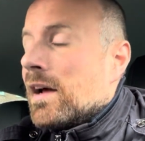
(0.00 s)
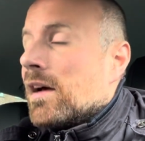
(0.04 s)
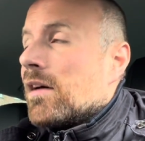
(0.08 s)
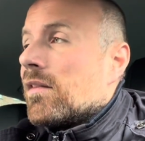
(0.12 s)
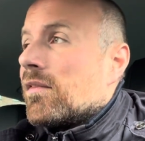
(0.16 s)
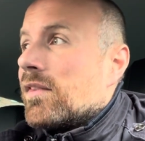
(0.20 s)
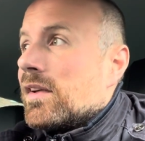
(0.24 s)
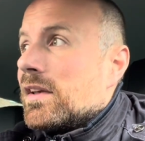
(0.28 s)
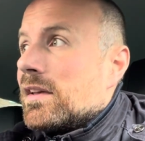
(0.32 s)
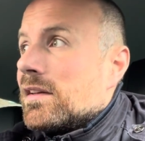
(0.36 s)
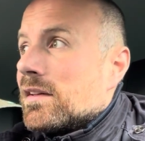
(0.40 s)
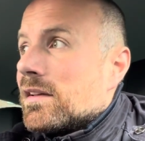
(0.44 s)

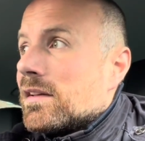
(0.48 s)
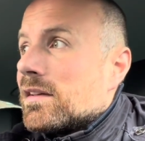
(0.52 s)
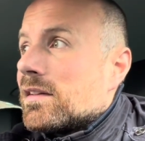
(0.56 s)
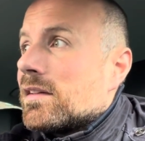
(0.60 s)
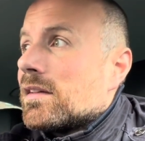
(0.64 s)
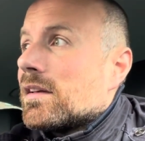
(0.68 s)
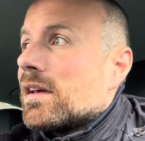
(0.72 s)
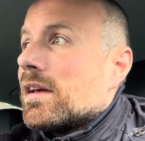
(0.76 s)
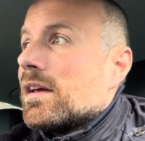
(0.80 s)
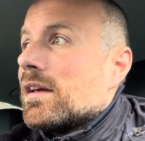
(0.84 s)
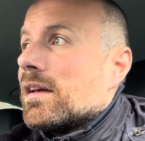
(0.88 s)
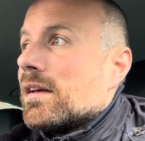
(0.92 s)
finde
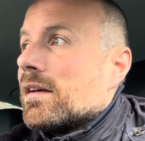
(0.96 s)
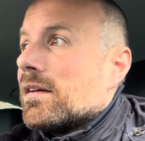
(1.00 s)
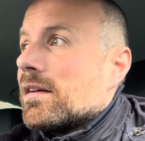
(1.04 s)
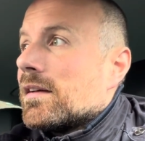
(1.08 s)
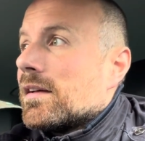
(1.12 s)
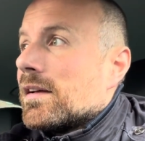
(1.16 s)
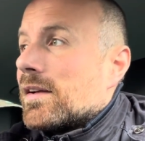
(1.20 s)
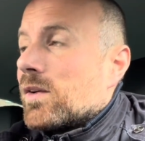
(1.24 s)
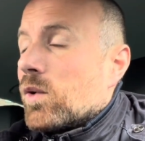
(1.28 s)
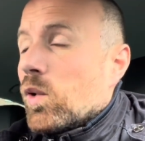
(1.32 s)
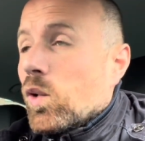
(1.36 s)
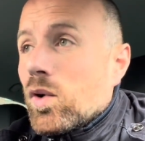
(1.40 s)
ich
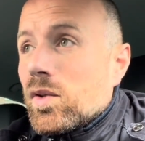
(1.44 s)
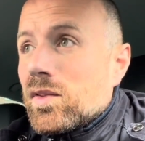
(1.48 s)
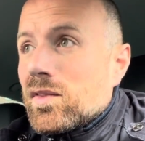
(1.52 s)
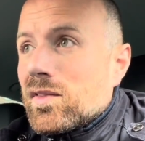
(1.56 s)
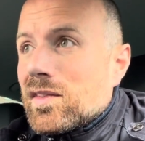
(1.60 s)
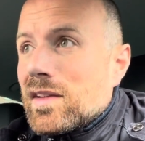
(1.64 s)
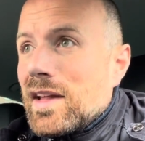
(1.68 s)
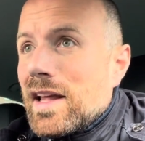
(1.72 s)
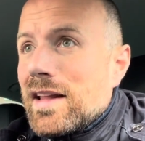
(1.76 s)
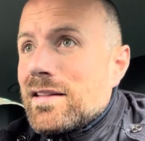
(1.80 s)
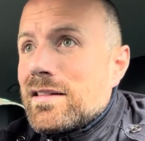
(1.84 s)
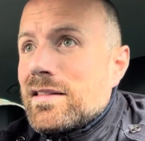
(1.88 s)

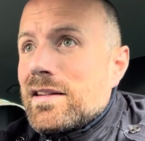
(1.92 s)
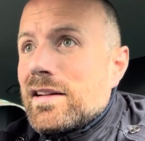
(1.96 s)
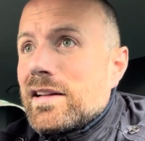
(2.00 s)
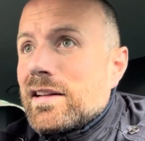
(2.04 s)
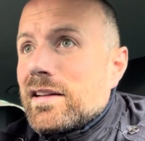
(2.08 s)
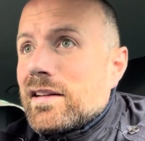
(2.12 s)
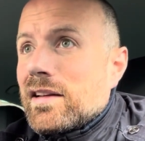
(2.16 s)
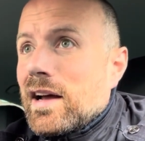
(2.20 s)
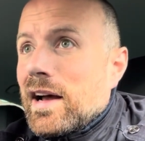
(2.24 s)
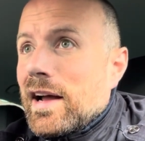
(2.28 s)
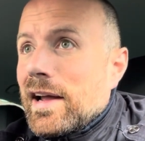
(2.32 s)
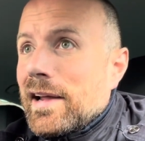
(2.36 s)

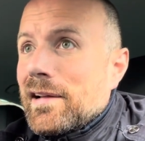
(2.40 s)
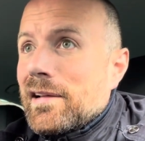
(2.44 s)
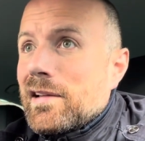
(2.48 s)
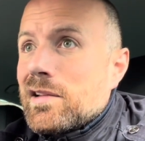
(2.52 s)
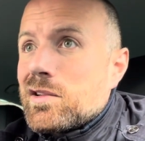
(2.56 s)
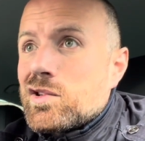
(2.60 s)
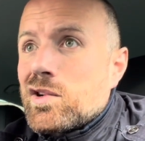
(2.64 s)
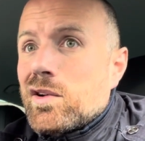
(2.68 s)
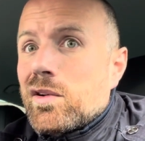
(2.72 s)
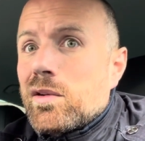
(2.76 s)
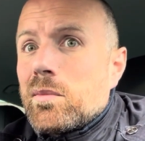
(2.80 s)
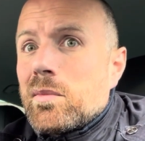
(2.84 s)
grundsätzlich eigentlich
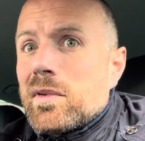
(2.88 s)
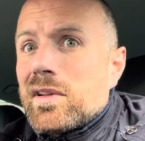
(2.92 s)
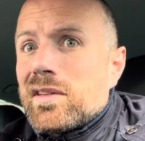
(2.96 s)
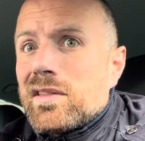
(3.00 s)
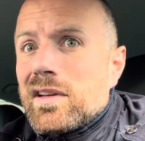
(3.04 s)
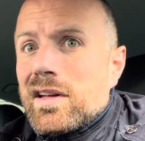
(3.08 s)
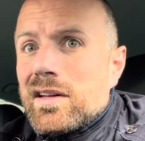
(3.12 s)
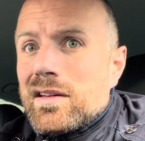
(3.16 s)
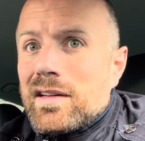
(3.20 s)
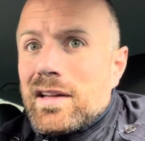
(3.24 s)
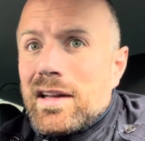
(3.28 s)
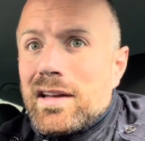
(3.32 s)
schon immer
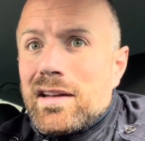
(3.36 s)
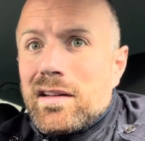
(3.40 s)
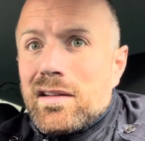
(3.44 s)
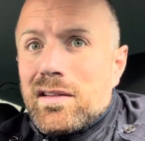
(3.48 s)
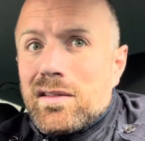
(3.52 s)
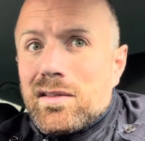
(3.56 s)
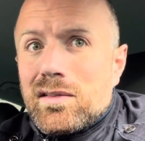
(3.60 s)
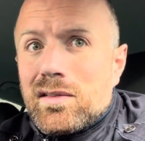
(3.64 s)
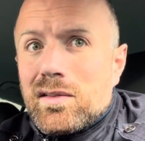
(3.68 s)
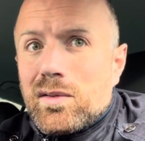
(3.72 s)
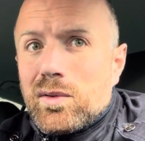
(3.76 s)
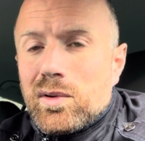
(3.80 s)
sehr
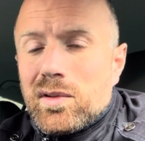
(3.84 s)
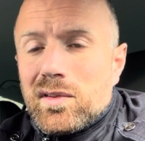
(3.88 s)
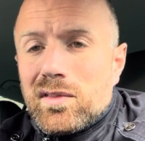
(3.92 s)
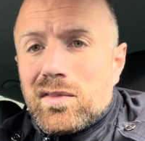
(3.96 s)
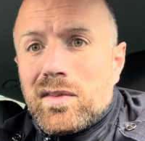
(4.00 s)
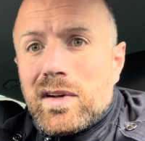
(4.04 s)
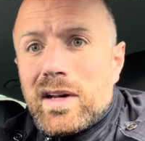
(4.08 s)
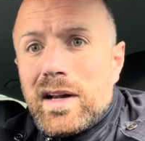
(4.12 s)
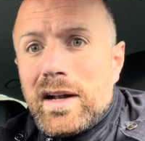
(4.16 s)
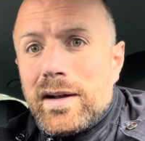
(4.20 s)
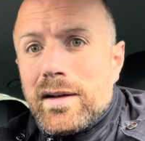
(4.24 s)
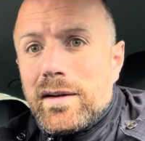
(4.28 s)
tendenziös,
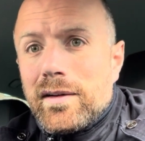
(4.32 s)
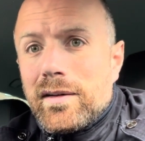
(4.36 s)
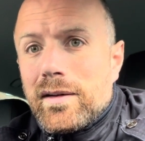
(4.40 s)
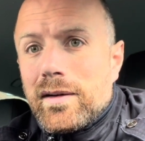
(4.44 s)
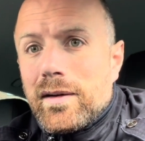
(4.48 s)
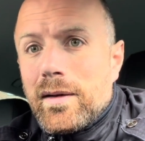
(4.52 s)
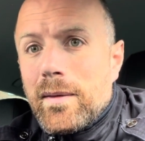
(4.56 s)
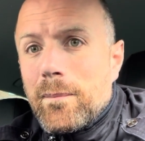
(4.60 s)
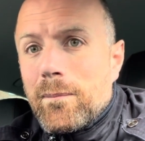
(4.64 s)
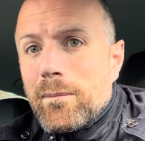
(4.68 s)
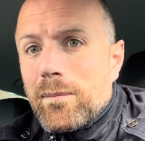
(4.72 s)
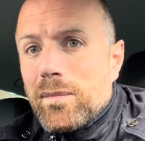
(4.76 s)
weil
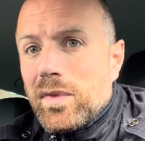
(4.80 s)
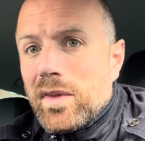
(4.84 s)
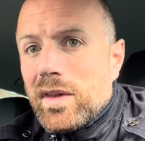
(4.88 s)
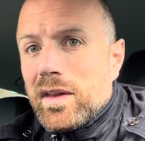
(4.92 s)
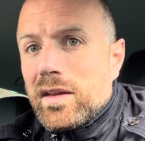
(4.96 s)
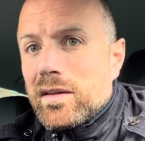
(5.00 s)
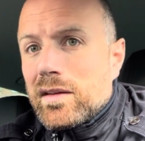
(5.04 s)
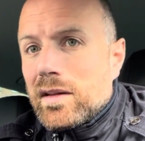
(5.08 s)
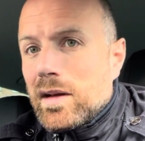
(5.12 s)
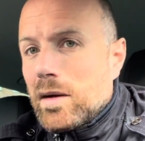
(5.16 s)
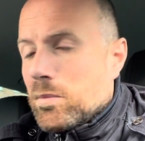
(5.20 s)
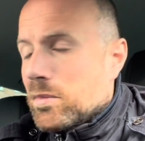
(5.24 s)

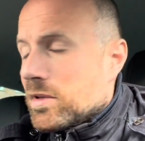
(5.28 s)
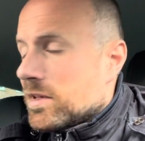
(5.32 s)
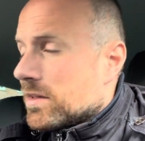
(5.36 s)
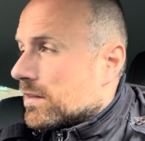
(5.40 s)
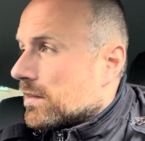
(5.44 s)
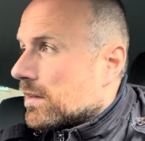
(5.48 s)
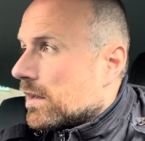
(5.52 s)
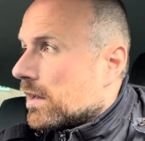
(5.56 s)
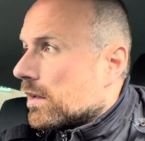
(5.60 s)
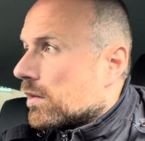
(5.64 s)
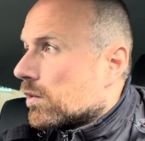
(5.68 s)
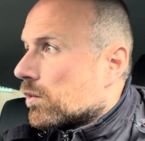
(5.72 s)
ähm, der
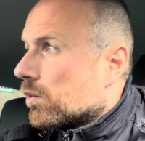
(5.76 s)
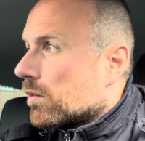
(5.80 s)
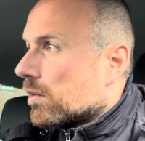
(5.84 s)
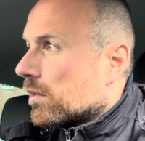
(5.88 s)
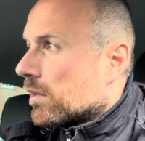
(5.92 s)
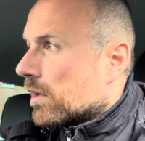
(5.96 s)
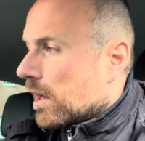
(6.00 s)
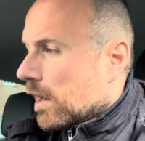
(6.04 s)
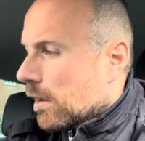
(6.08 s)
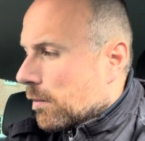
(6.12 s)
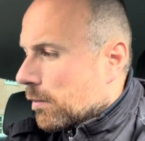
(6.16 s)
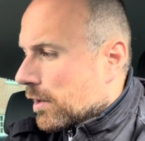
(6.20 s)
Bildzeitung
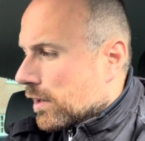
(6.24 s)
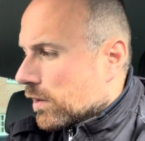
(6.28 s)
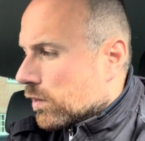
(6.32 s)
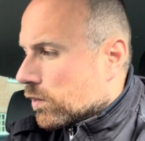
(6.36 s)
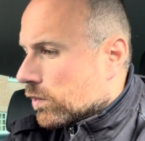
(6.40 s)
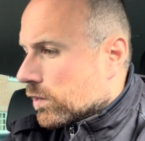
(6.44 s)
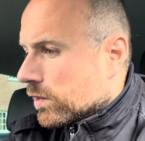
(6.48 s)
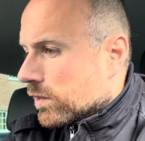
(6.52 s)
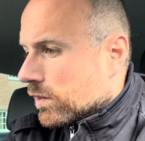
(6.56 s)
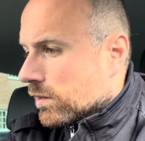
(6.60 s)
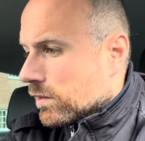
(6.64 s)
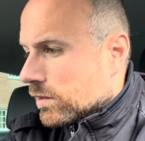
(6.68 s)
kann man
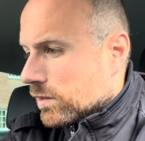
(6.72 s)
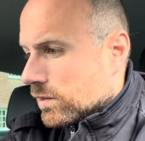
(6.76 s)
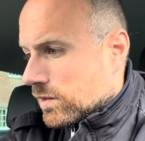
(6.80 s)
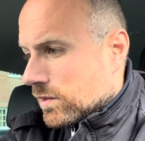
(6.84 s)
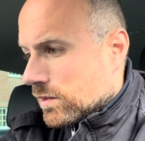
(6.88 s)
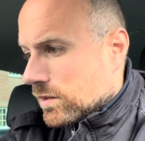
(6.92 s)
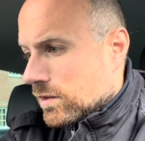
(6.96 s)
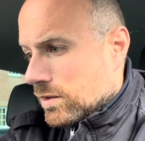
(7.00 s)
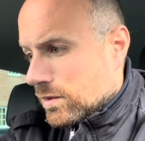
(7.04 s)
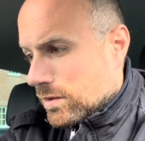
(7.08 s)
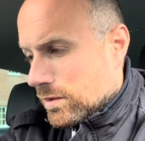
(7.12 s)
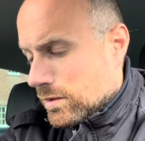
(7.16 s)
durchaus
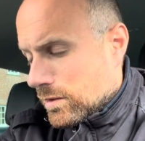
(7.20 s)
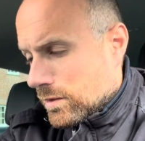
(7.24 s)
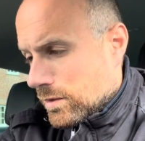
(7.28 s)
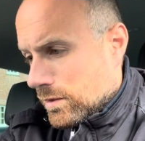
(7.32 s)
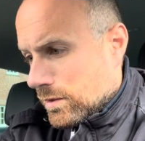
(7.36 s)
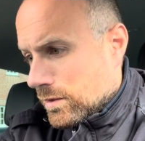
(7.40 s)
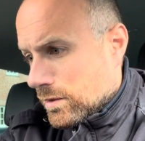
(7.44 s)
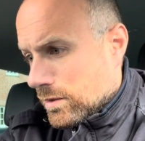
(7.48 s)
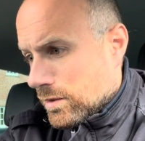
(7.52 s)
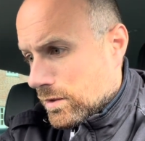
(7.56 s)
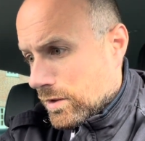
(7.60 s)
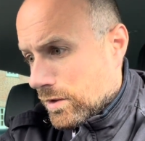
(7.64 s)

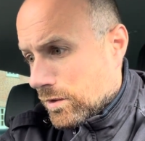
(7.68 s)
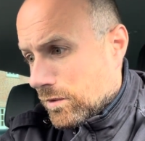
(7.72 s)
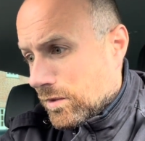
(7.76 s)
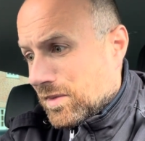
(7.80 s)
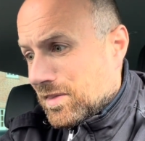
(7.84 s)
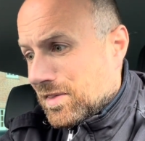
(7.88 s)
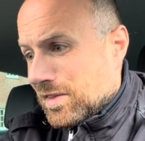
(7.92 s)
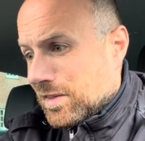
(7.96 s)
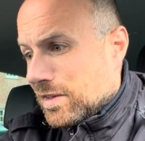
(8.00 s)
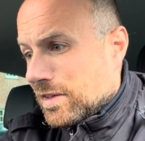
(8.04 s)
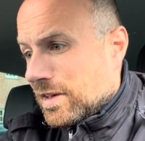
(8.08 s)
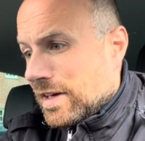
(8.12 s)
eine äh,
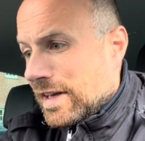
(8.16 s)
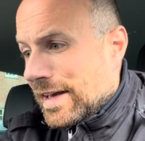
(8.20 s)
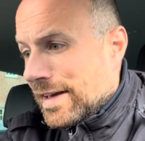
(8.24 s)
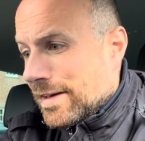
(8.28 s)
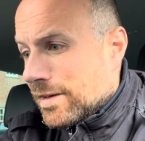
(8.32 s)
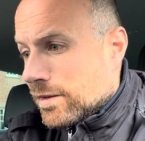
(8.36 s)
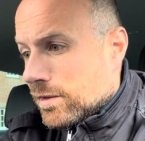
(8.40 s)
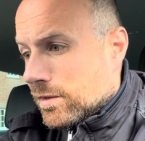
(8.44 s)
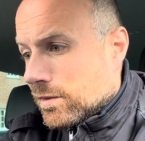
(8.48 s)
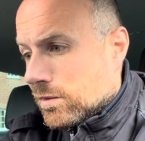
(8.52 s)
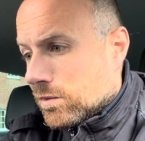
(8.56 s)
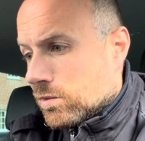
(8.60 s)
gewisse
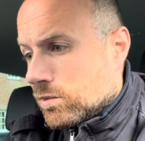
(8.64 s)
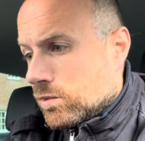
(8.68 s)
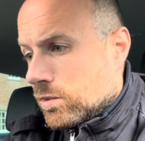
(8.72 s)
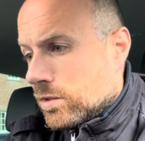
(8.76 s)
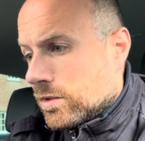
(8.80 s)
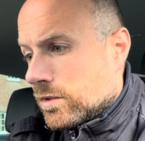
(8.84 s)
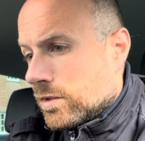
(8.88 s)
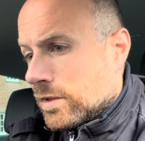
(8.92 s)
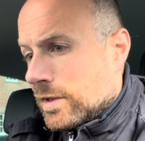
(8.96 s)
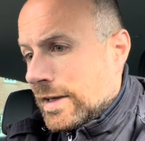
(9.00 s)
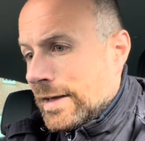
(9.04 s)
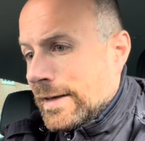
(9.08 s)
Nähe zur